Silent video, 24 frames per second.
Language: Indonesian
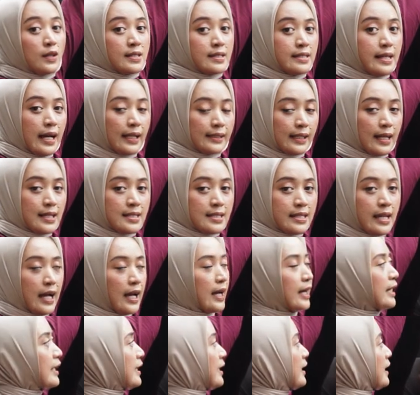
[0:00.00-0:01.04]
box di
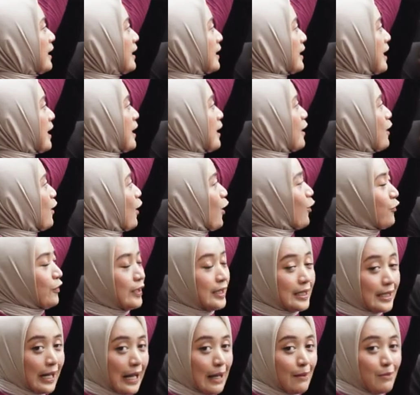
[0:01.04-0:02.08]
atasnya. Nah,
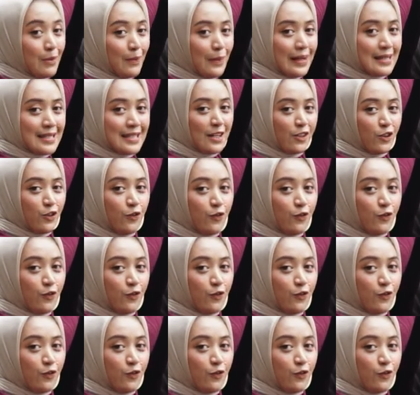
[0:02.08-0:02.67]
Ovitra memasang